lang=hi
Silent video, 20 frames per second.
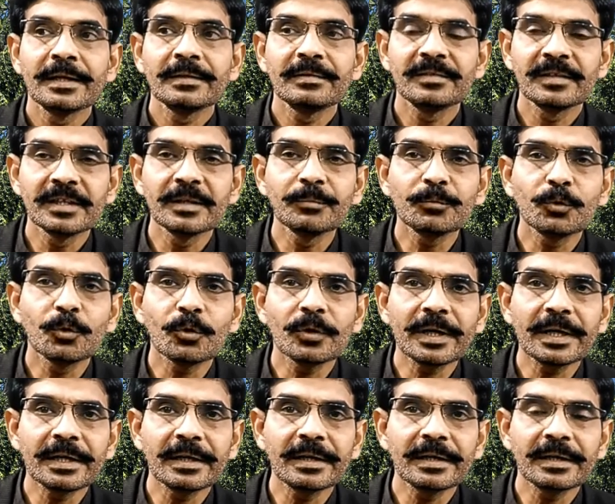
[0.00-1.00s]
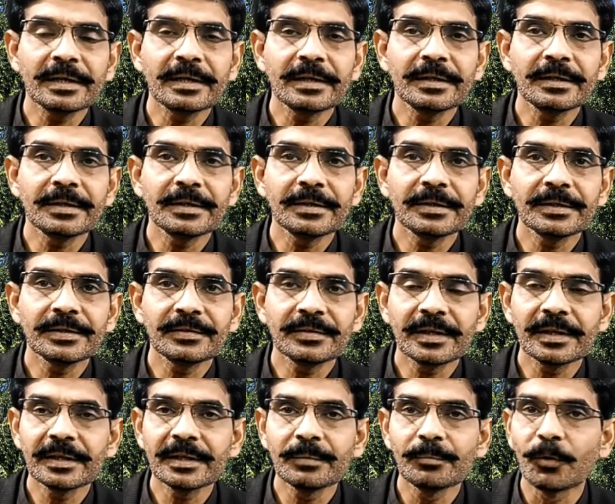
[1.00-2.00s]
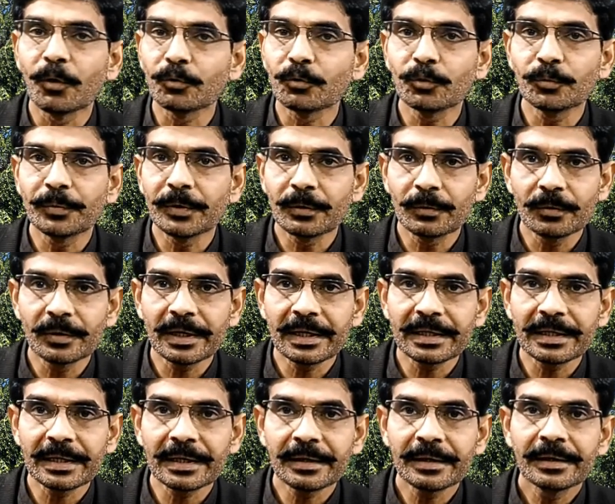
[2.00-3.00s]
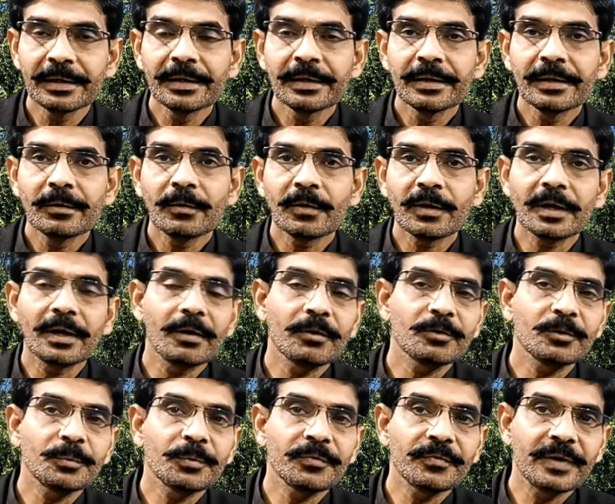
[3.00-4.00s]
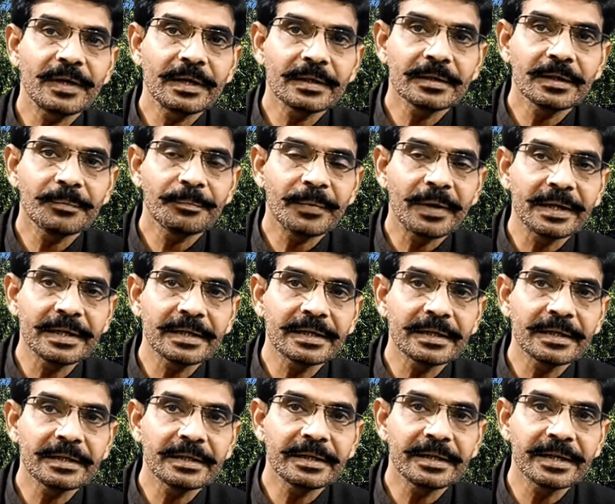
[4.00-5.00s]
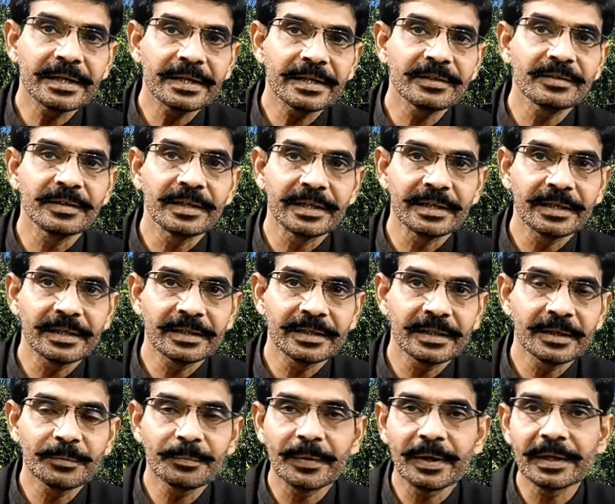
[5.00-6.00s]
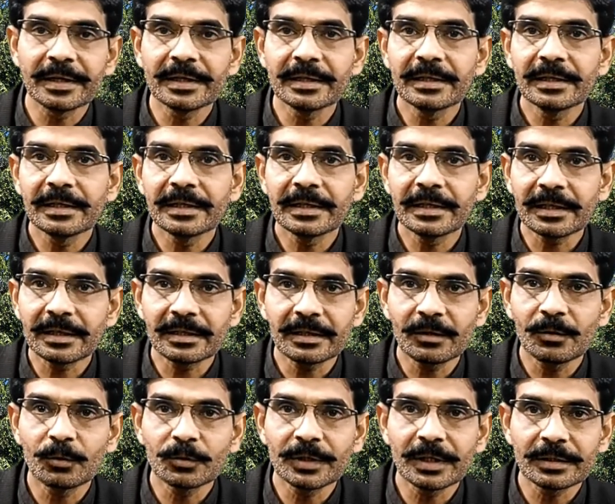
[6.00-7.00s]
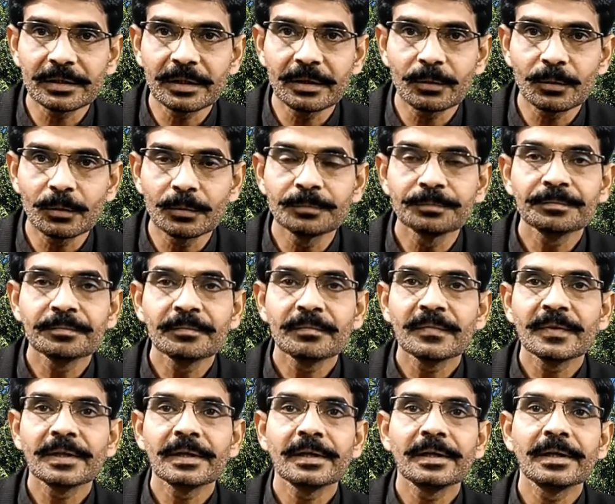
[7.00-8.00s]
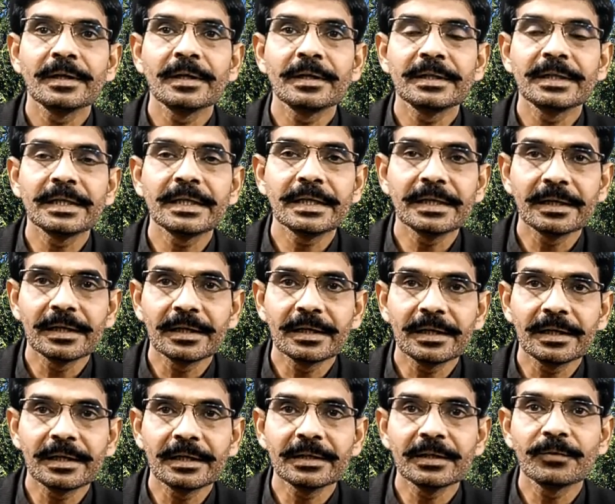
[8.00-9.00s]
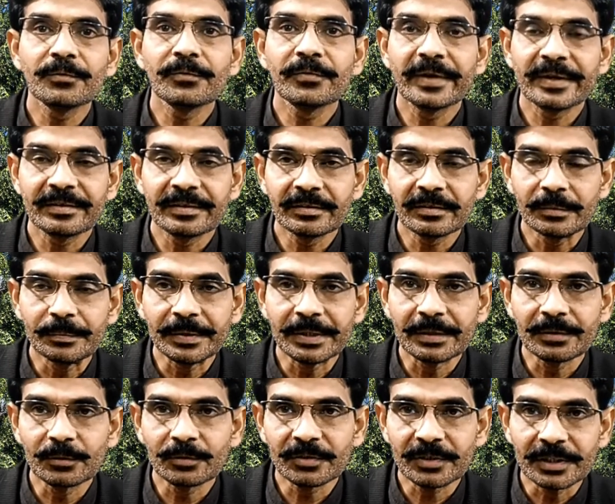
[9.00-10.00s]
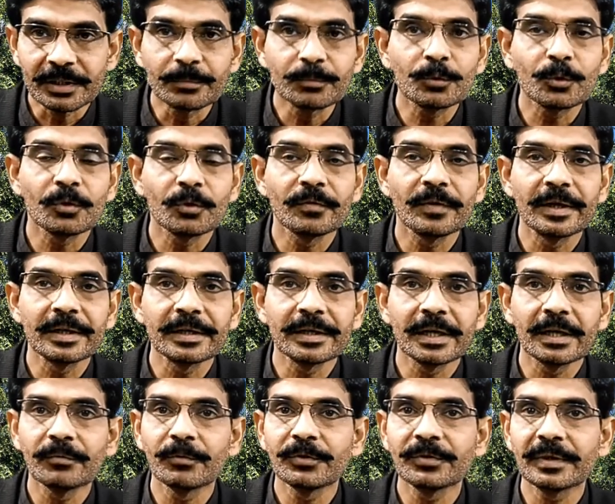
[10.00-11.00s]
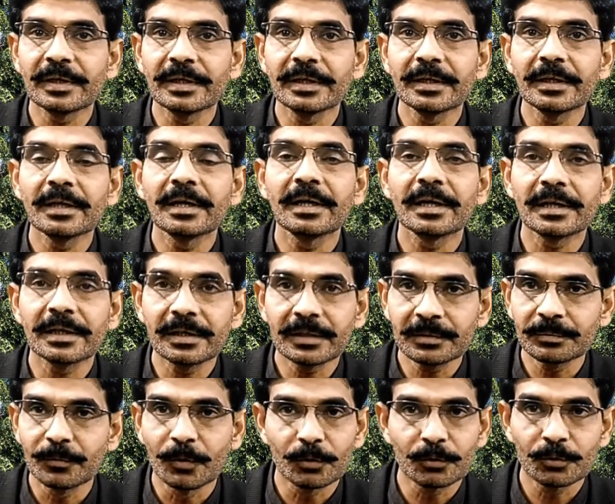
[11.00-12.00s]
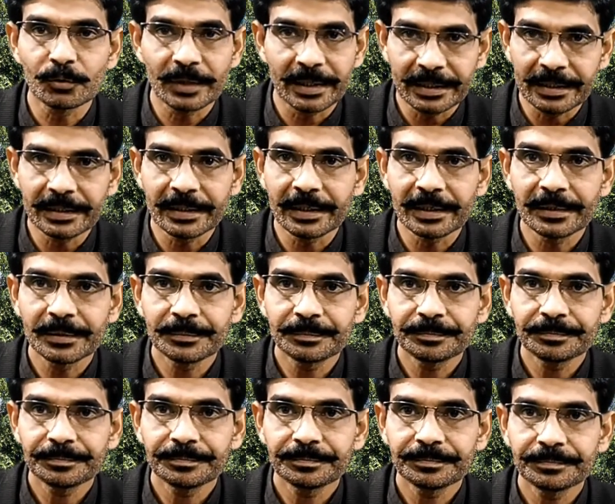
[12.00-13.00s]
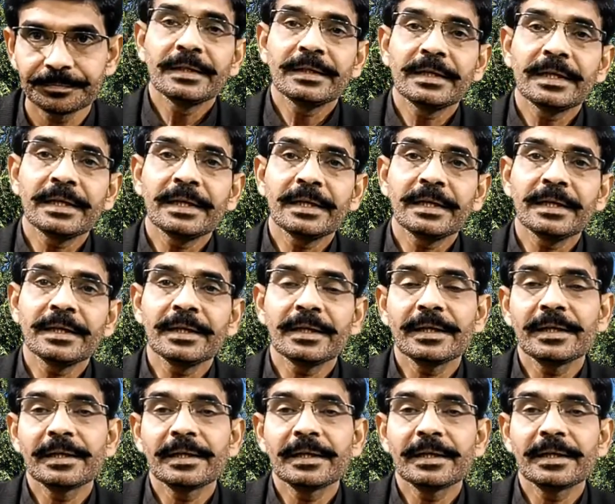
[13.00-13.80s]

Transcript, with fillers: सेम थोर का इलाका इसके लिए मौजू बिल्कुल नहीं है और ख़ासतौर पर वहाँ जहाँ पानी का ड्रेनेज नहीं है यानी पानी इकट्ठा हो जाता हो ये इलाका या वैसी ज़मीन जो सेम थोर वाली है वो इसके लिए हरगज़ मौजू नहीं है ये